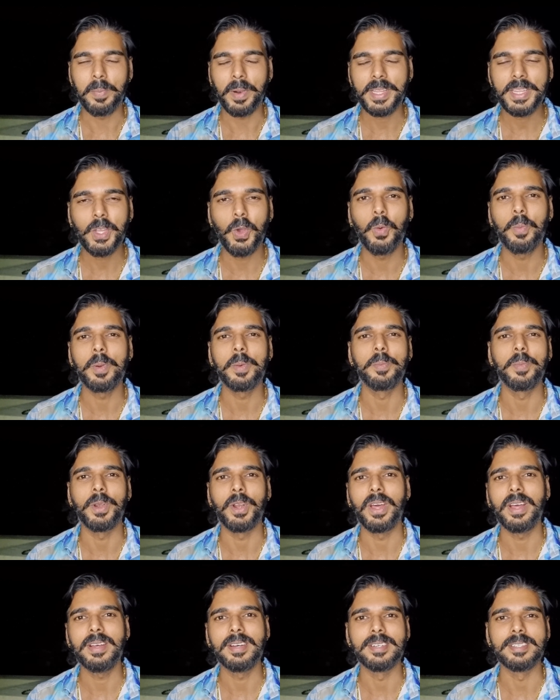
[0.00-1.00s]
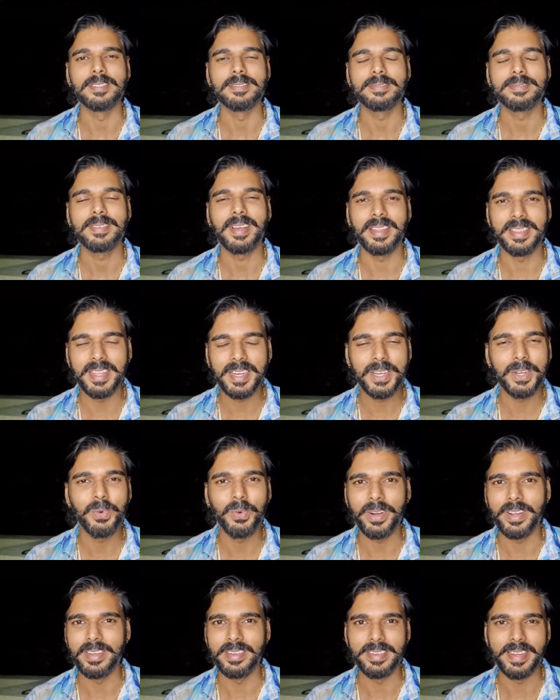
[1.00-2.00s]
படத்தை ஓப்பன் பண்ணால் கதிர்னு
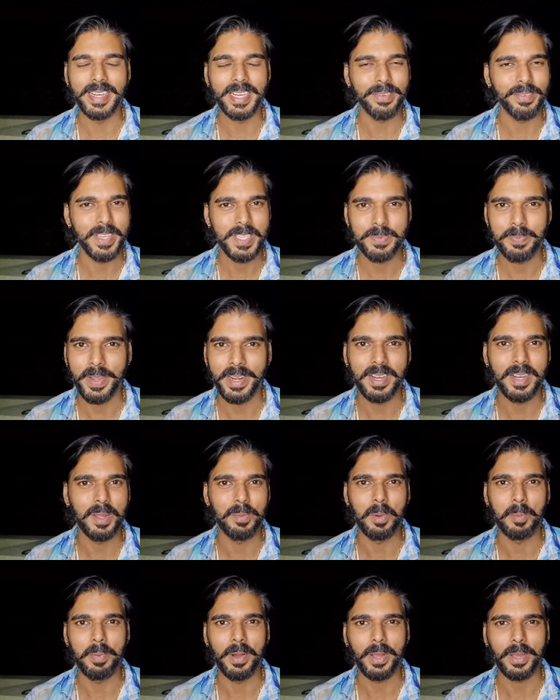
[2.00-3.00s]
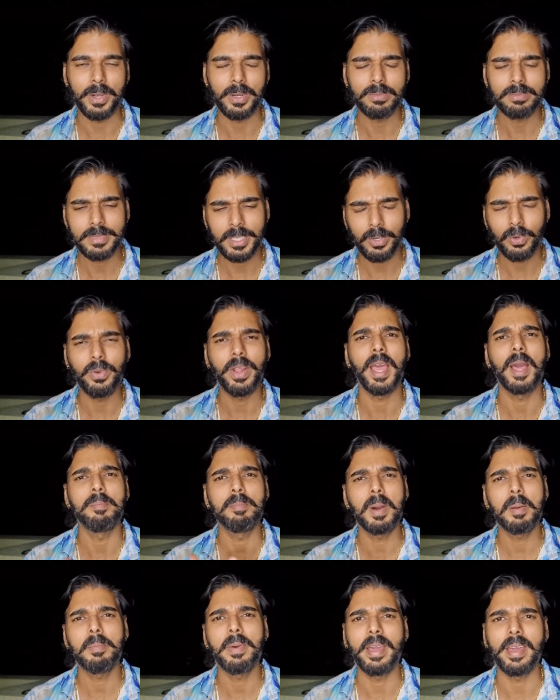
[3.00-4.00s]
ஒரு எட்டு வயசு பையனை நம்ம பார்க்குறோம் தன்னுடைய
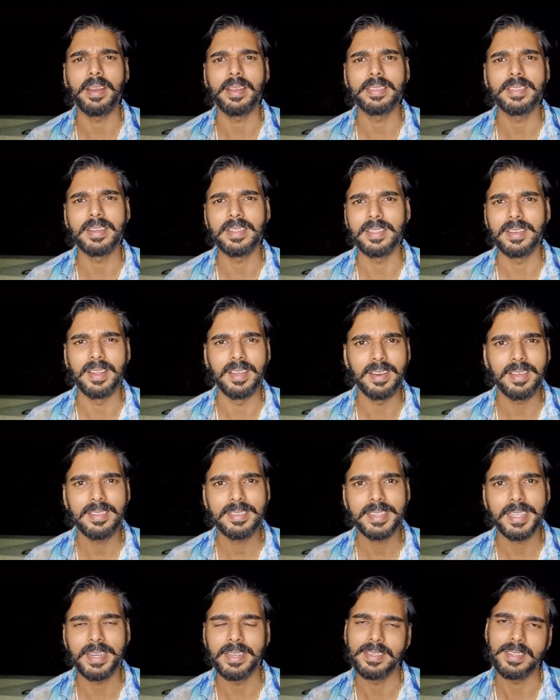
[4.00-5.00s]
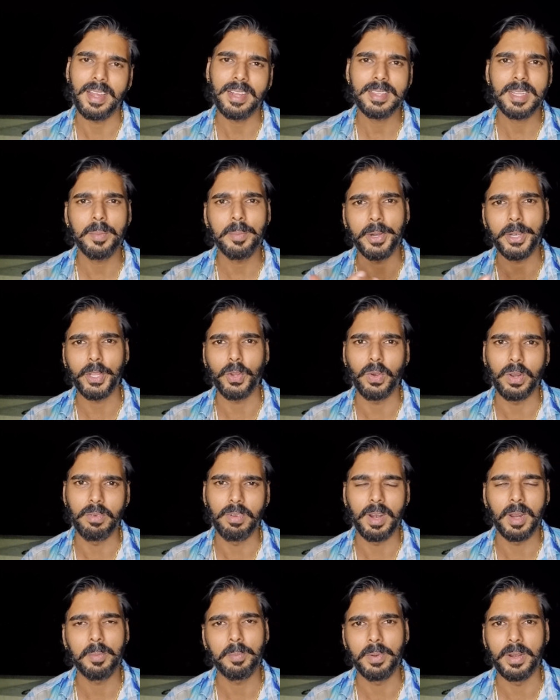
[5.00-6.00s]
அப்பா அம்மா இறந்துட்டதுனால தன் தாத்தா பாட்டியோட
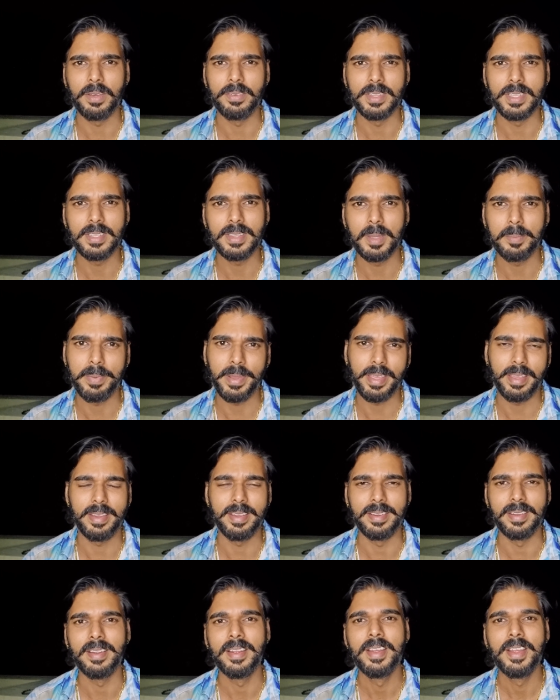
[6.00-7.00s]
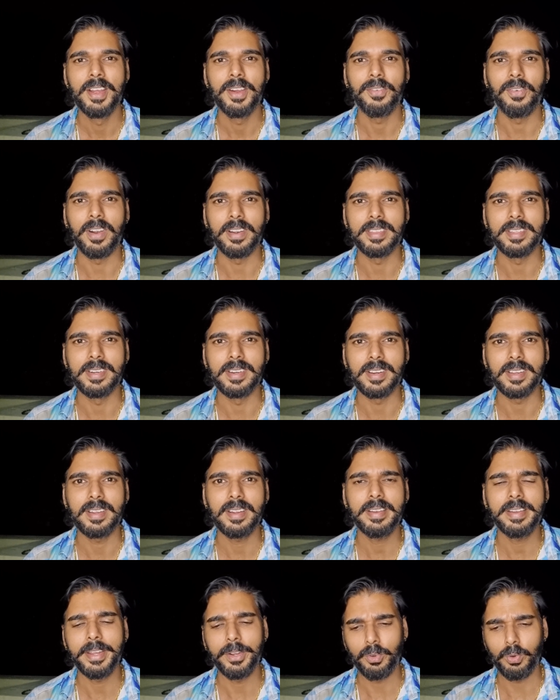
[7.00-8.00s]
வளர்ப்பில் வந்து இந்த பையன் வாழ்ந்துட்டு
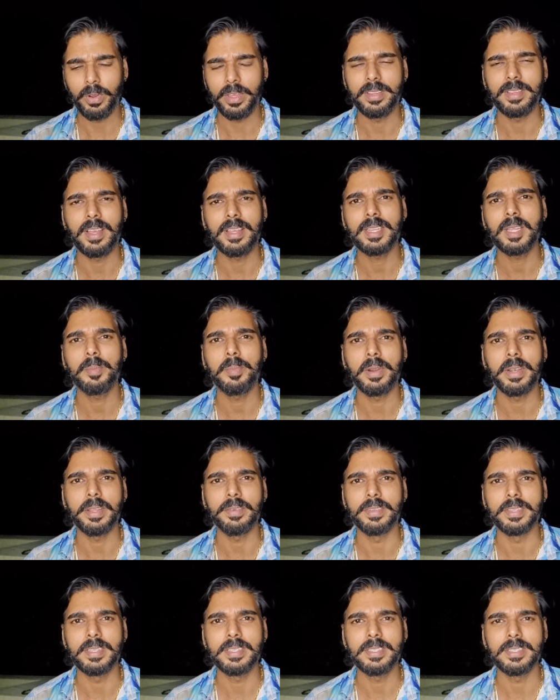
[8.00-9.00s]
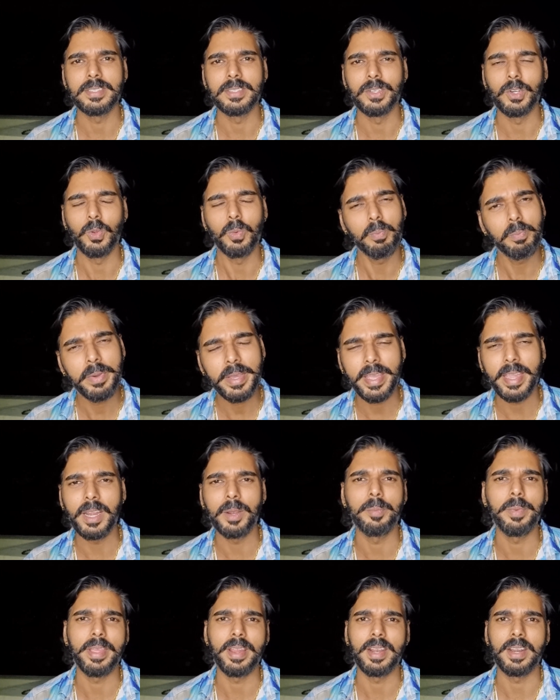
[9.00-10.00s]
இருக்கான் இவனுடைய தாத்தா பாட்டி வந்து ரொம்ப
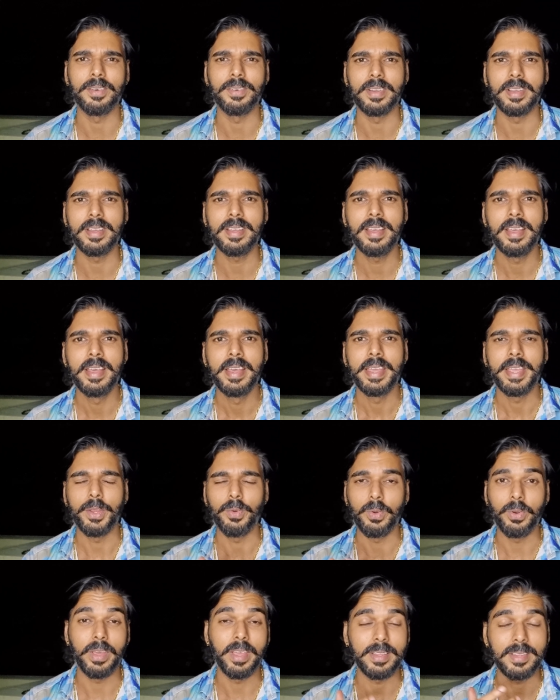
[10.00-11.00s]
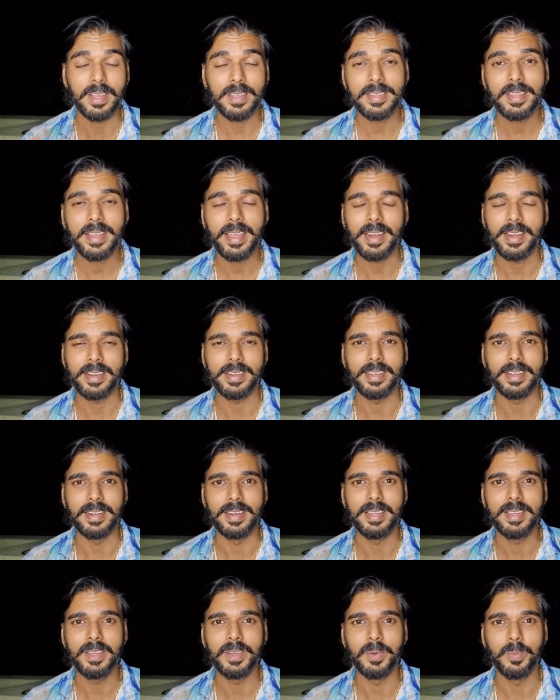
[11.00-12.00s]
ஏழ்மையானவங்க இவனுடைய தாத்தா
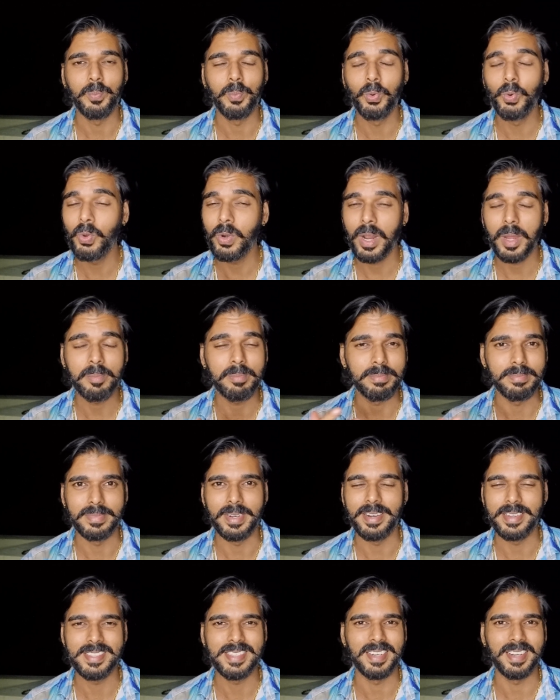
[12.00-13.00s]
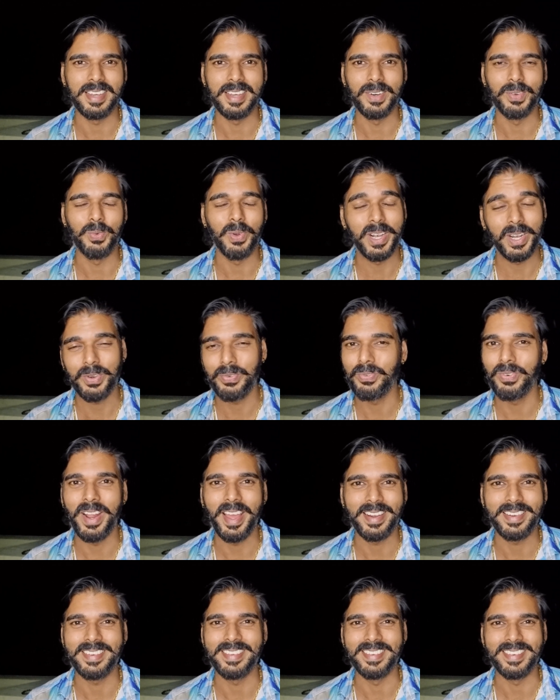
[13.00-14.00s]
கேரக்டரில் பூராம் நடிச்சிருக்காரு
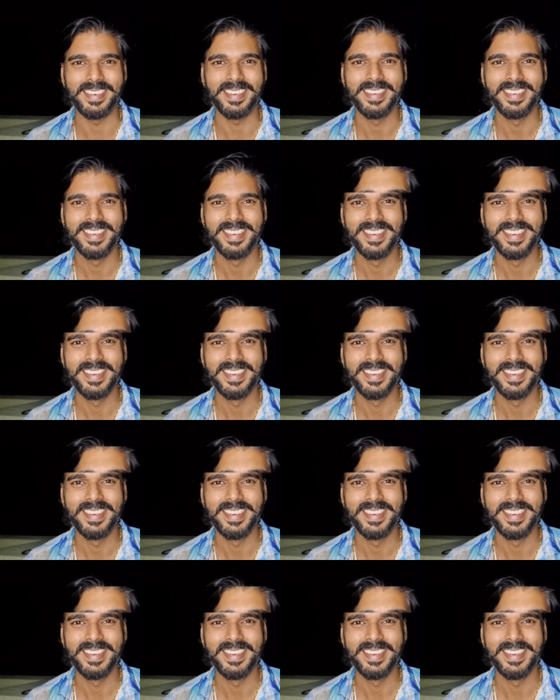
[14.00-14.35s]
ஒண்டர்ஃபுல் ஆக்டர்